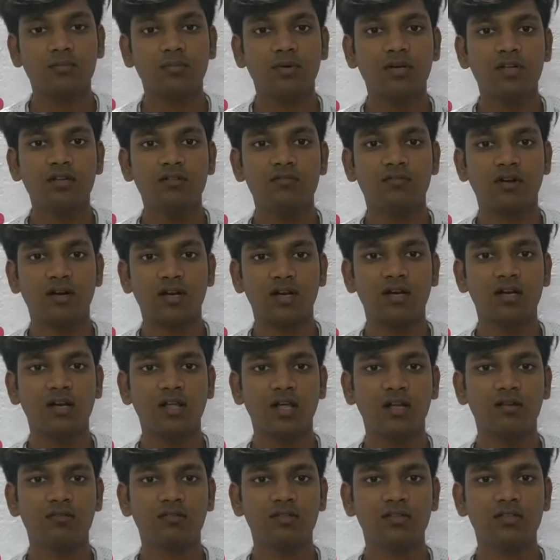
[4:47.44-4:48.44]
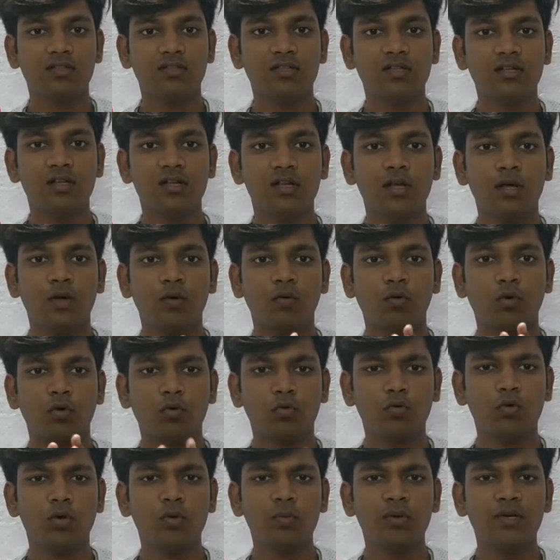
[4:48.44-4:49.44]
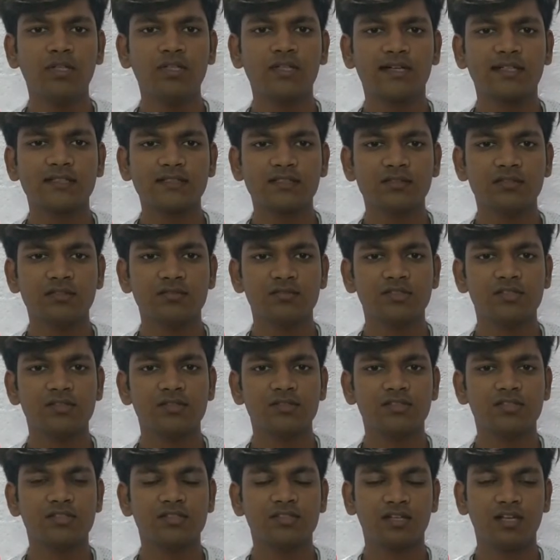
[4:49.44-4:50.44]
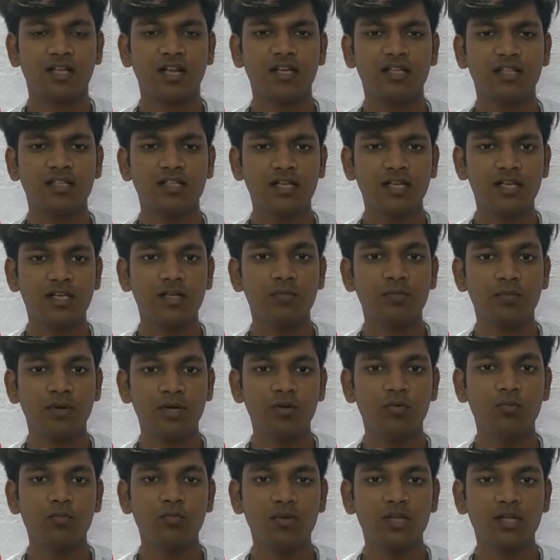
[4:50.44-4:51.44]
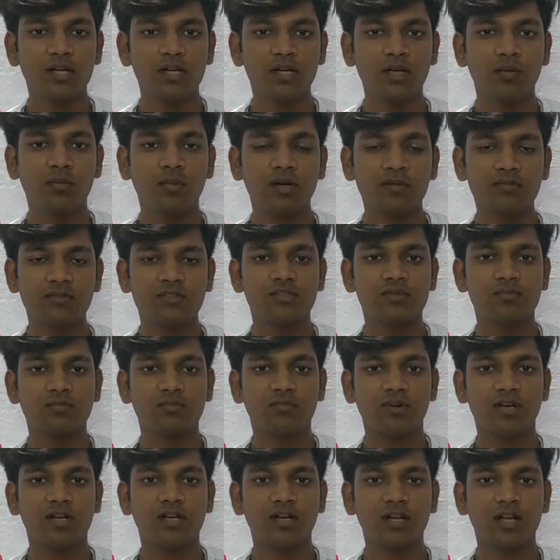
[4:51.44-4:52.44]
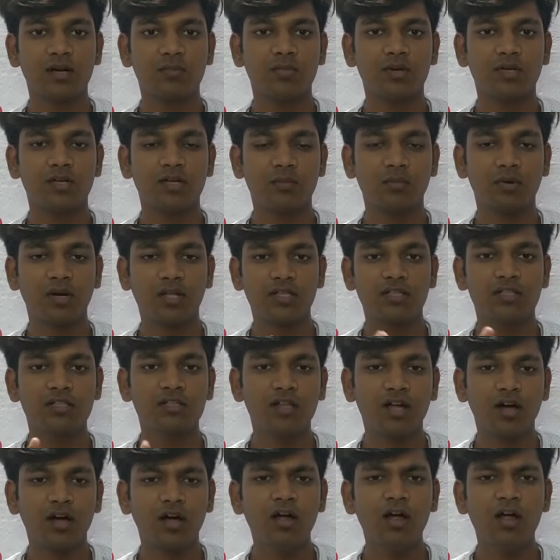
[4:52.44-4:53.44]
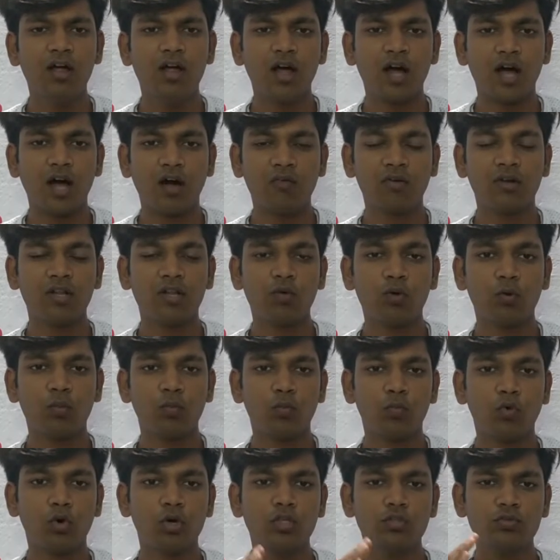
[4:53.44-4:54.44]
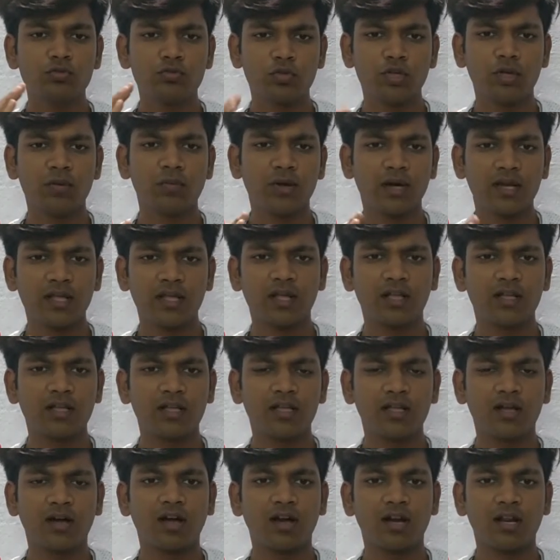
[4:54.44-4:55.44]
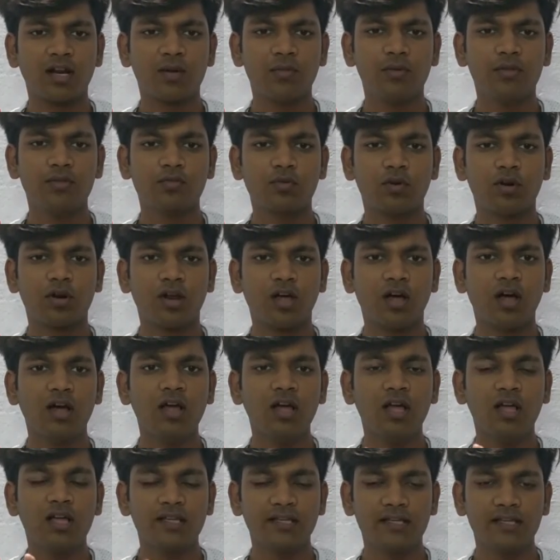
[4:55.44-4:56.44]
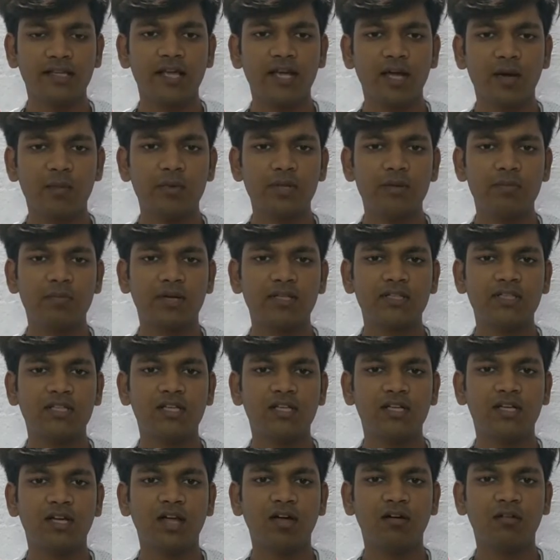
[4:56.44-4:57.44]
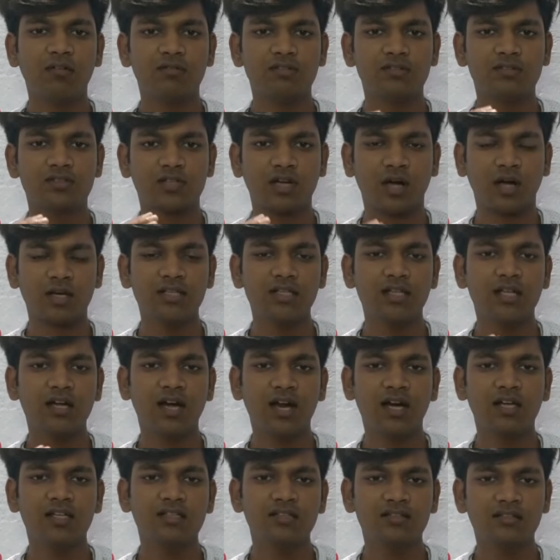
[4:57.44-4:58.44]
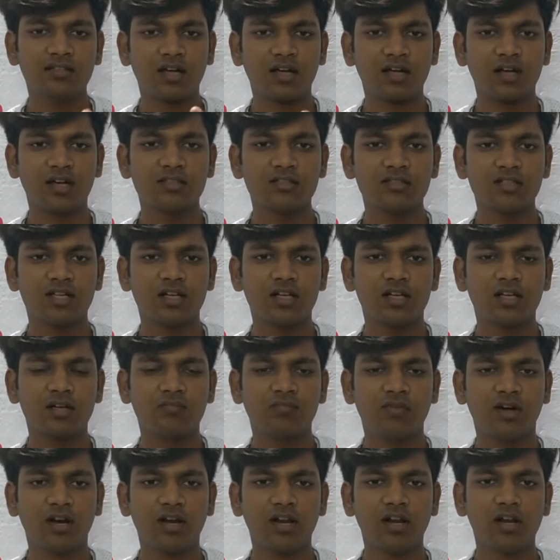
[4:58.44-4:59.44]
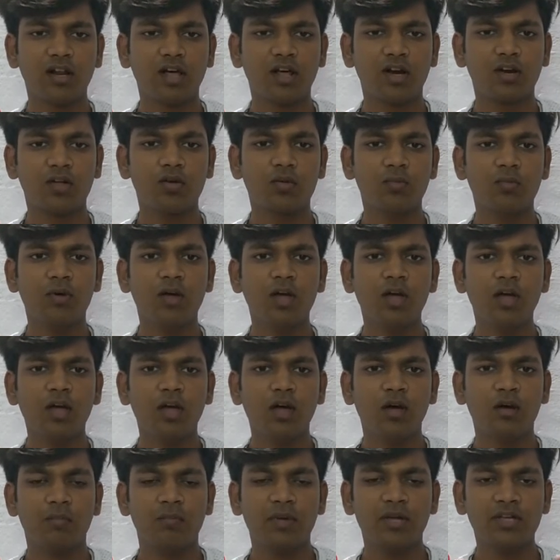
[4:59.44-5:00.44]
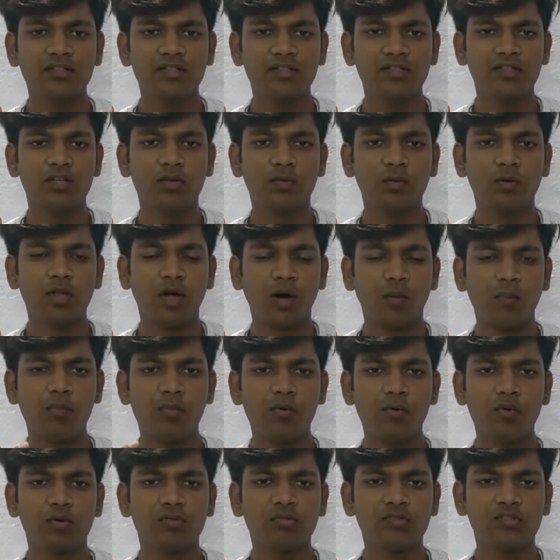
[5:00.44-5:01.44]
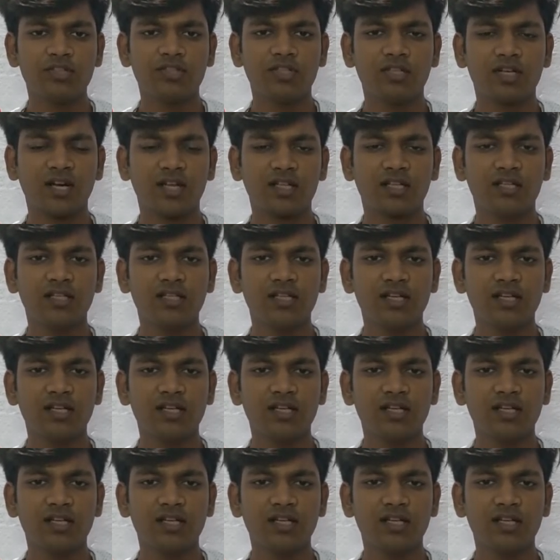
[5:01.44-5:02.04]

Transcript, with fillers: பிறகு வள்ளலார் வந்து ஒரு குறிப்பிடத்தகுந்த விஷயம் செஞ்சுருக்காரு இது எனக்கு மிகவும் நெருக்கமான விஷயம் வள்ளலார் பற்றி அப்படின்னா இதுதான் அவர் தான் ஒரு மொழி சுயமரியாதைக்காரர் அப்படின்னு சொல்லலாம் ஏன் அப்படி பார்த்தீங்கன்னா அந்த காலத்து சங்கராச்சாரியருக்கும் வள்ளலாருக்கும் பேசிகிட்டு இருக்கும்போது அப்போது ஒரு விஷயம் நடக்குது